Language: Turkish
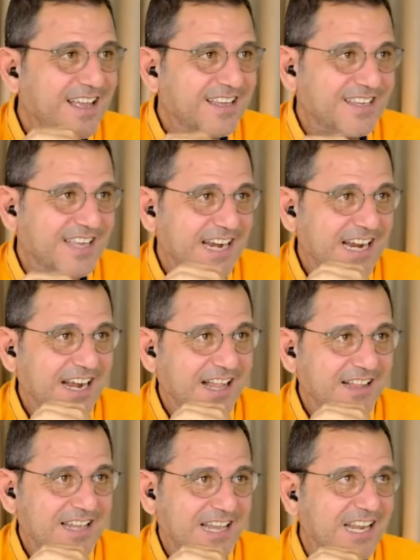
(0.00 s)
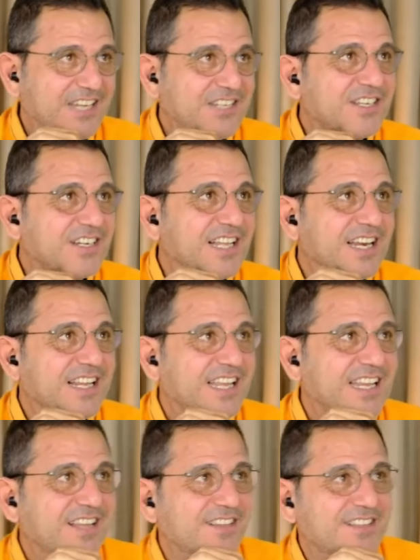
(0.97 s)
Yerel halk eleştirilerine
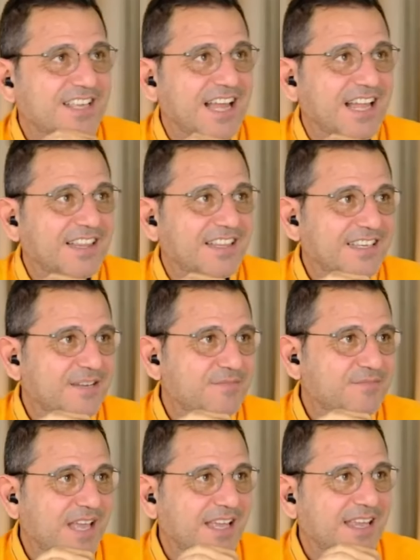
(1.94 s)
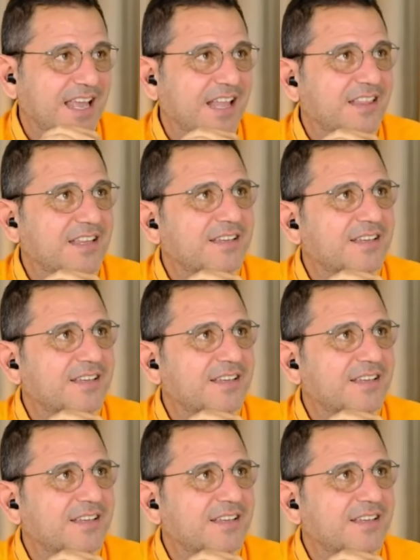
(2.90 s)
yanıt geldi. Kimden geldi?